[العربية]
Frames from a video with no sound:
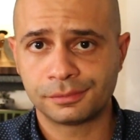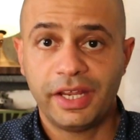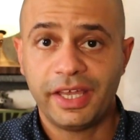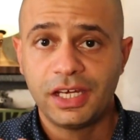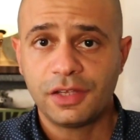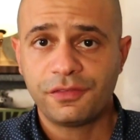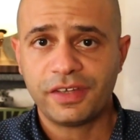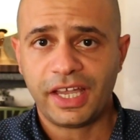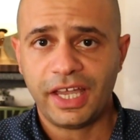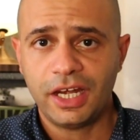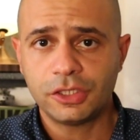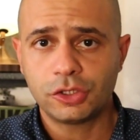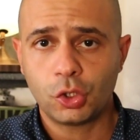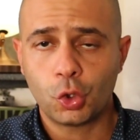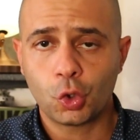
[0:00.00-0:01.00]
لأن في
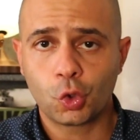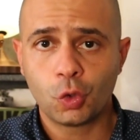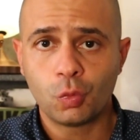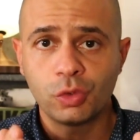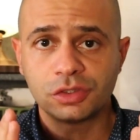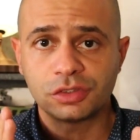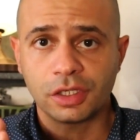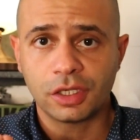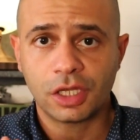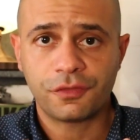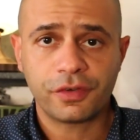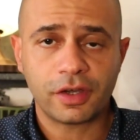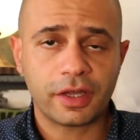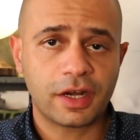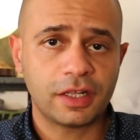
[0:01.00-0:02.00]
حالة الهجوم والتيار
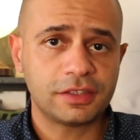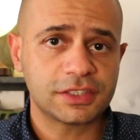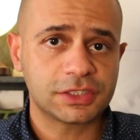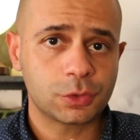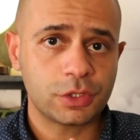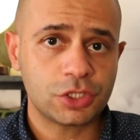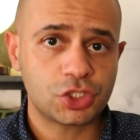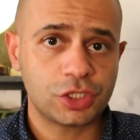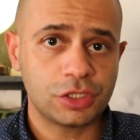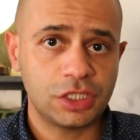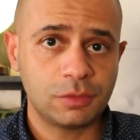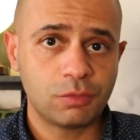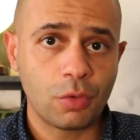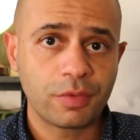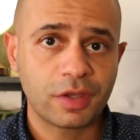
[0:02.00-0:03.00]
في قناة السويس
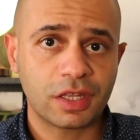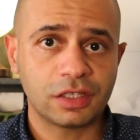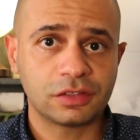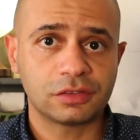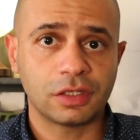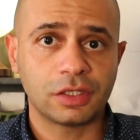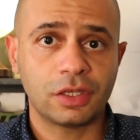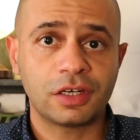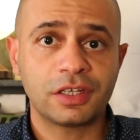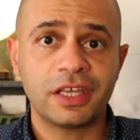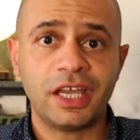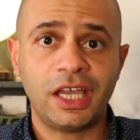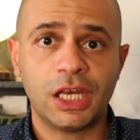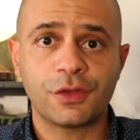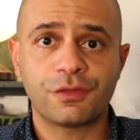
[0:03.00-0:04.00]
شديد ممكن التيار
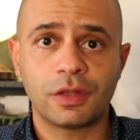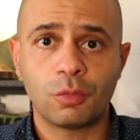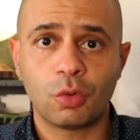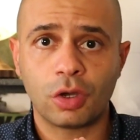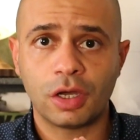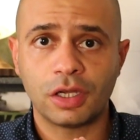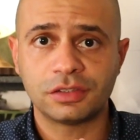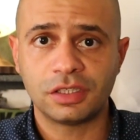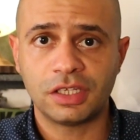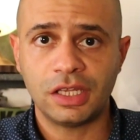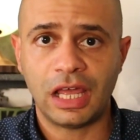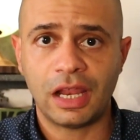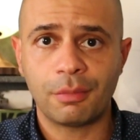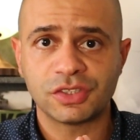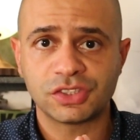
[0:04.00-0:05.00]
يحرف
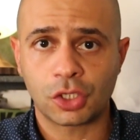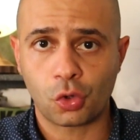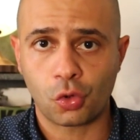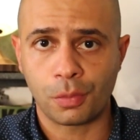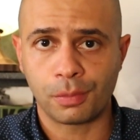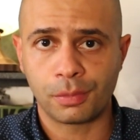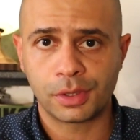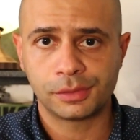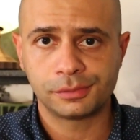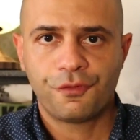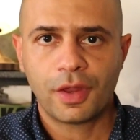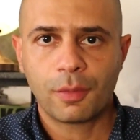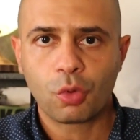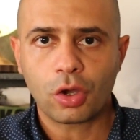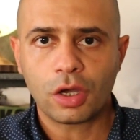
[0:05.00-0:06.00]
المقاتلين عن مسارهم،
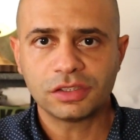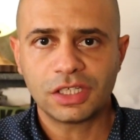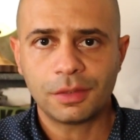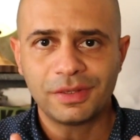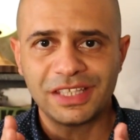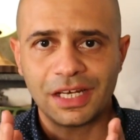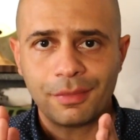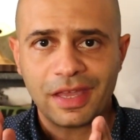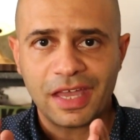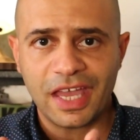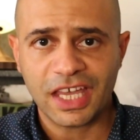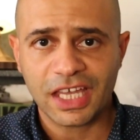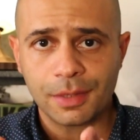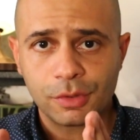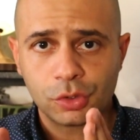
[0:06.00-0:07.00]
فالمقاتل بدل ما
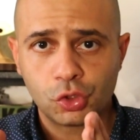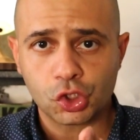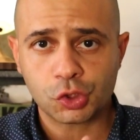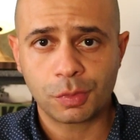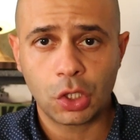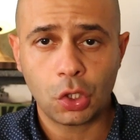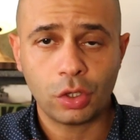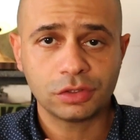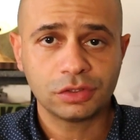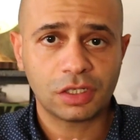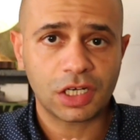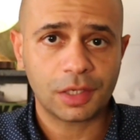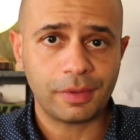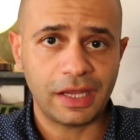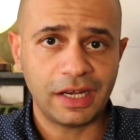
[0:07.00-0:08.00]
يهاجم الدشمة اللي هو
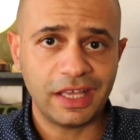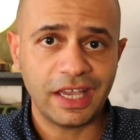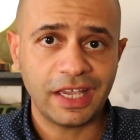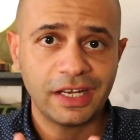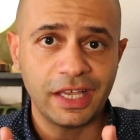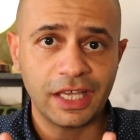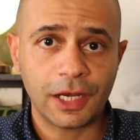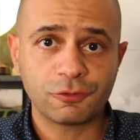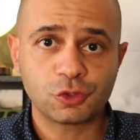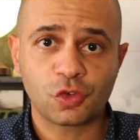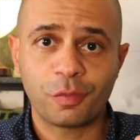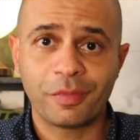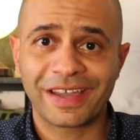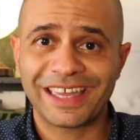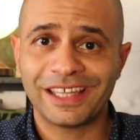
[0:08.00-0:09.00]
اتدرب عليها هيلاقي
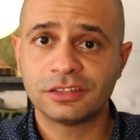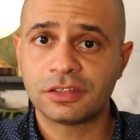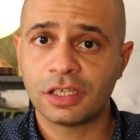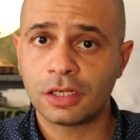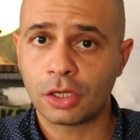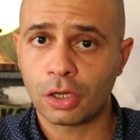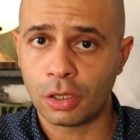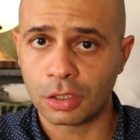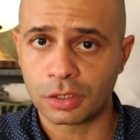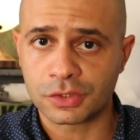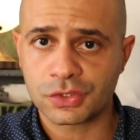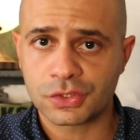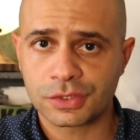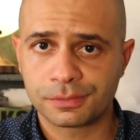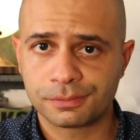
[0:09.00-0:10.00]
نفسه في مكان تاني
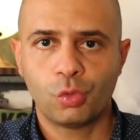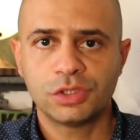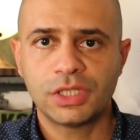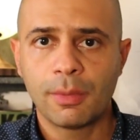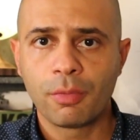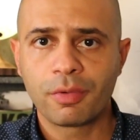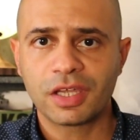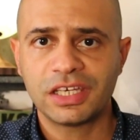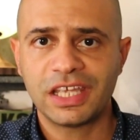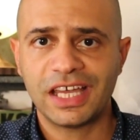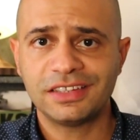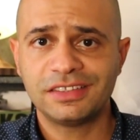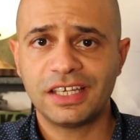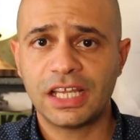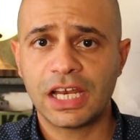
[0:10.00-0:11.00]
خالص وده ممكن
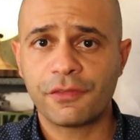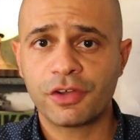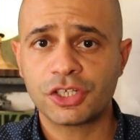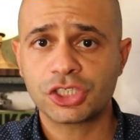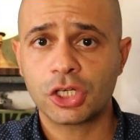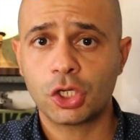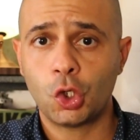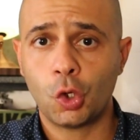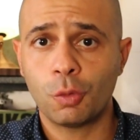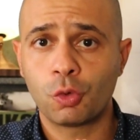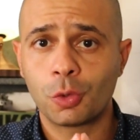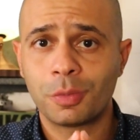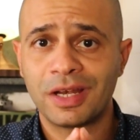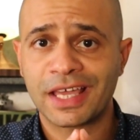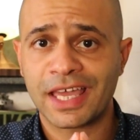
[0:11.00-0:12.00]
يؤدي الى فشل
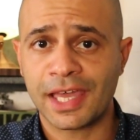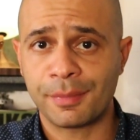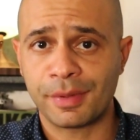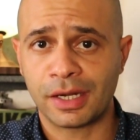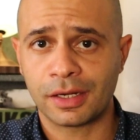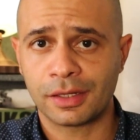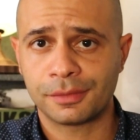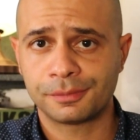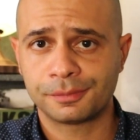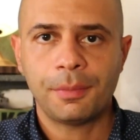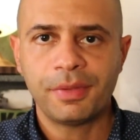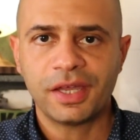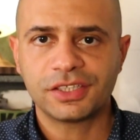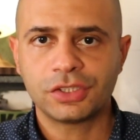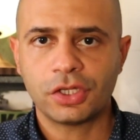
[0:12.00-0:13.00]
العبور بالكامل
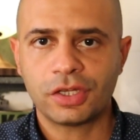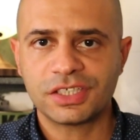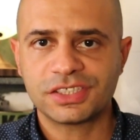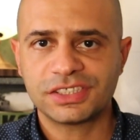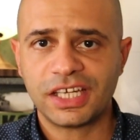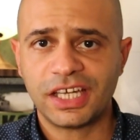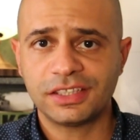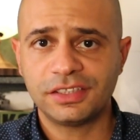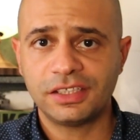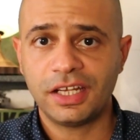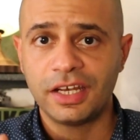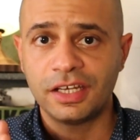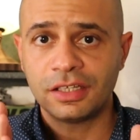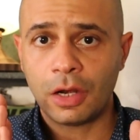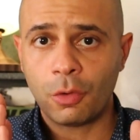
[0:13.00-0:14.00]
تم اختيار الساعة 2
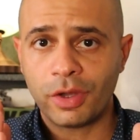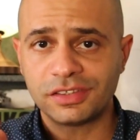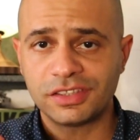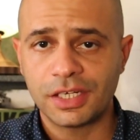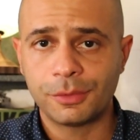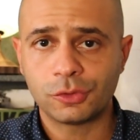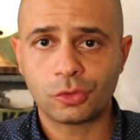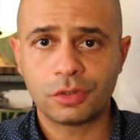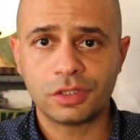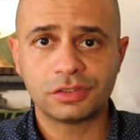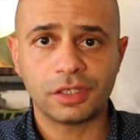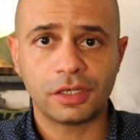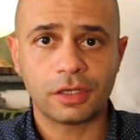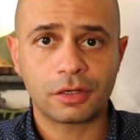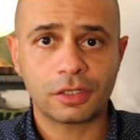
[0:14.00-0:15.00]
لان ده الوقت اللي بتكون
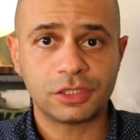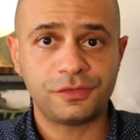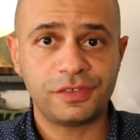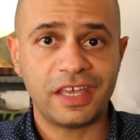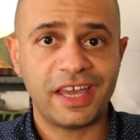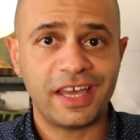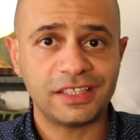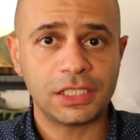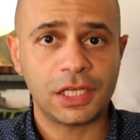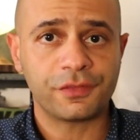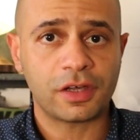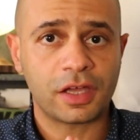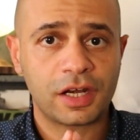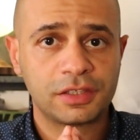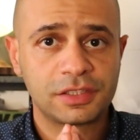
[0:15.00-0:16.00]
الطيارات فيه هادية
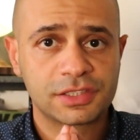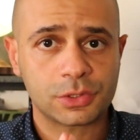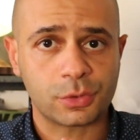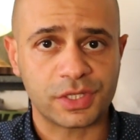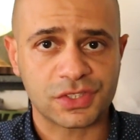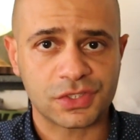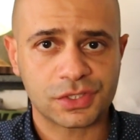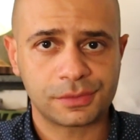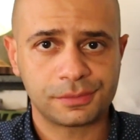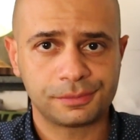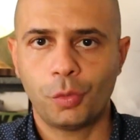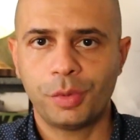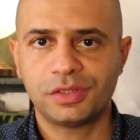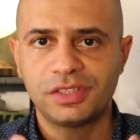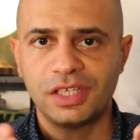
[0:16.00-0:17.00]
في قناة السويس
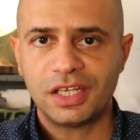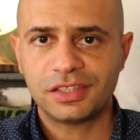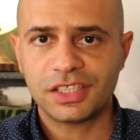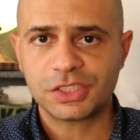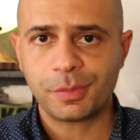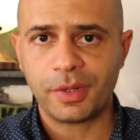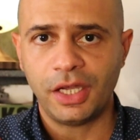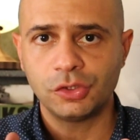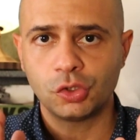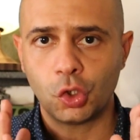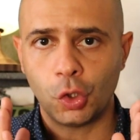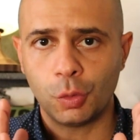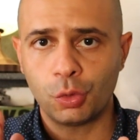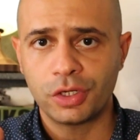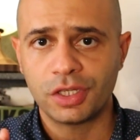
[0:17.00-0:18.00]
وبالتالي تسمح ان
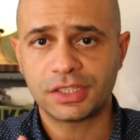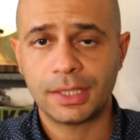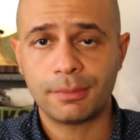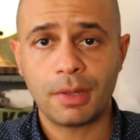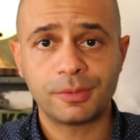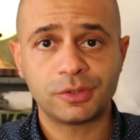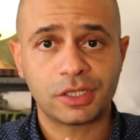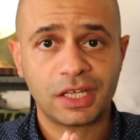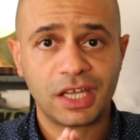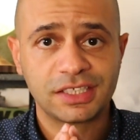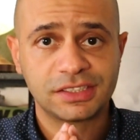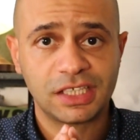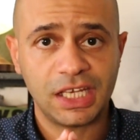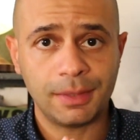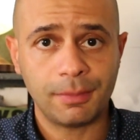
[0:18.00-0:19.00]
العبور يتم بطريقة
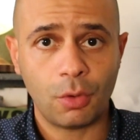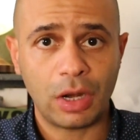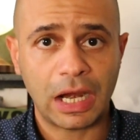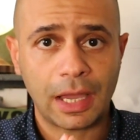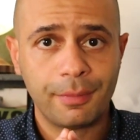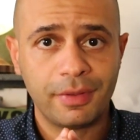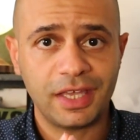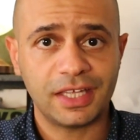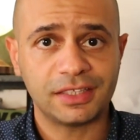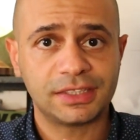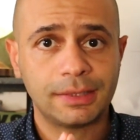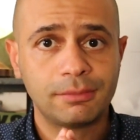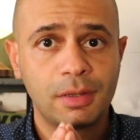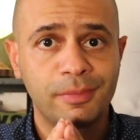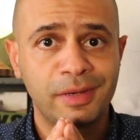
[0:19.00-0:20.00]
سليمة والعملية
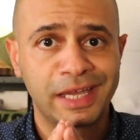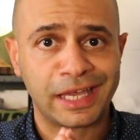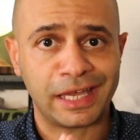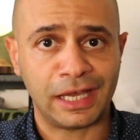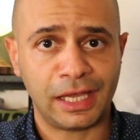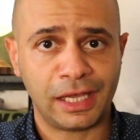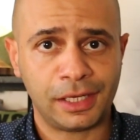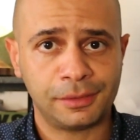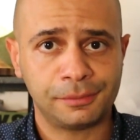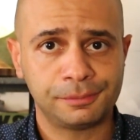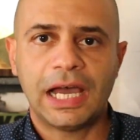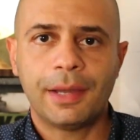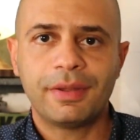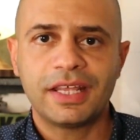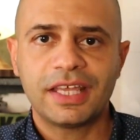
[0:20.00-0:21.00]
تتم بنجاح
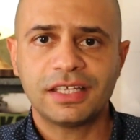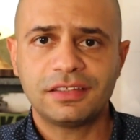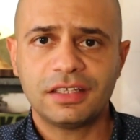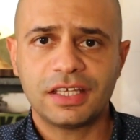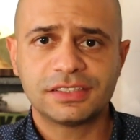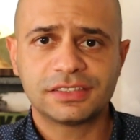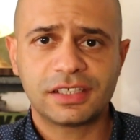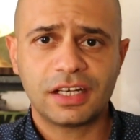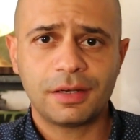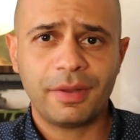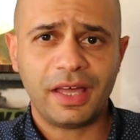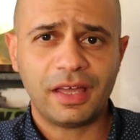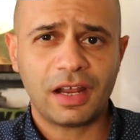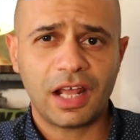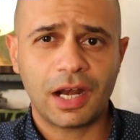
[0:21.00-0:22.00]
عمليات الانزال
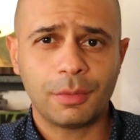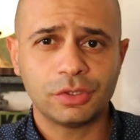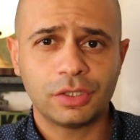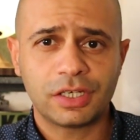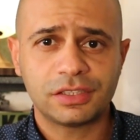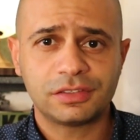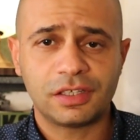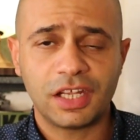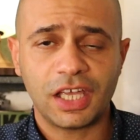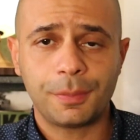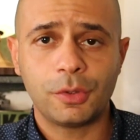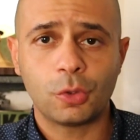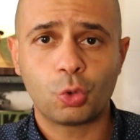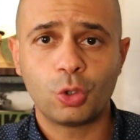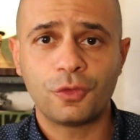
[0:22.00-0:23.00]
البحر على مدار التاريخ
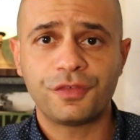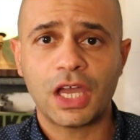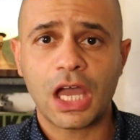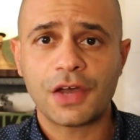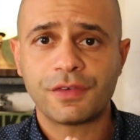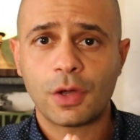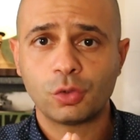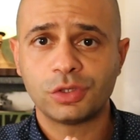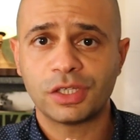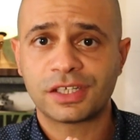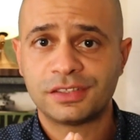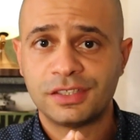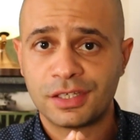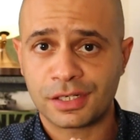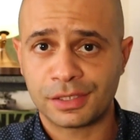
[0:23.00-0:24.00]
بيكون فيها فوضى
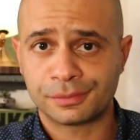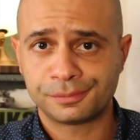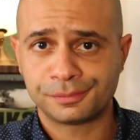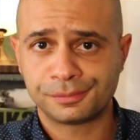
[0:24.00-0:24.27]
كتيرة